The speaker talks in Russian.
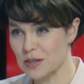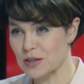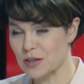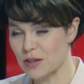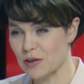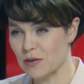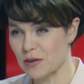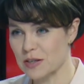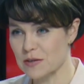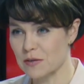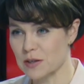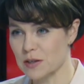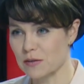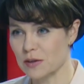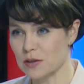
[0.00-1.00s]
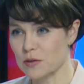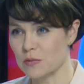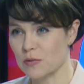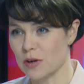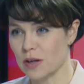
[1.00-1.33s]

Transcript: Я желаю развития вашему